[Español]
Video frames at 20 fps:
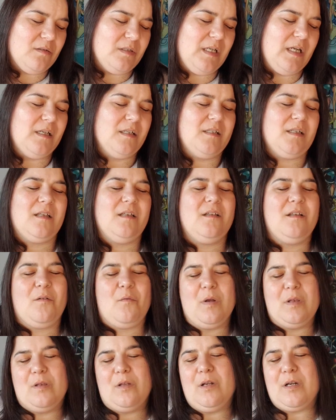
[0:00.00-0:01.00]
O sea, es que
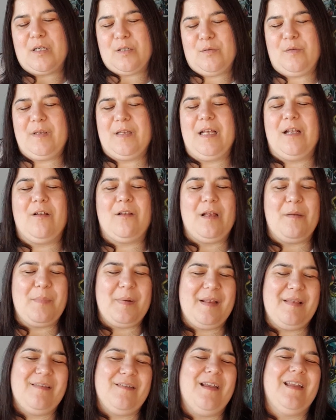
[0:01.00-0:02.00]
cuando lo resucitaron y
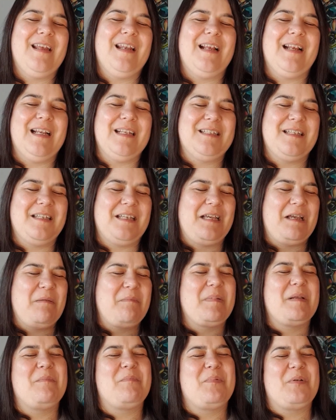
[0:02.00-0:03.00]
apareció ahí en clase
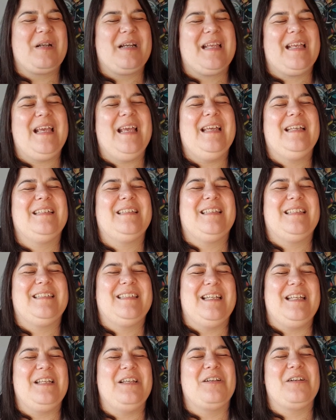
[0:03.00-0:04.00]
dije, pero ¿por qué este
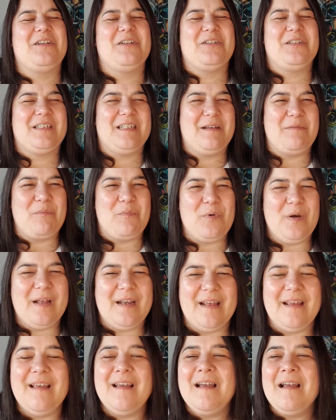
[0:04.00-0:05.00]
señor no se
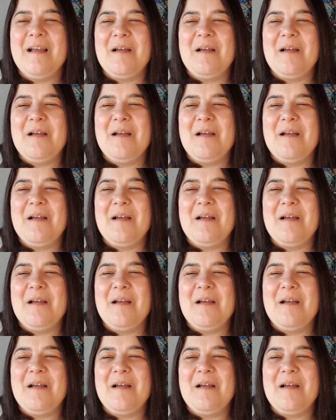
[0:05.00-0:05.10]
muere?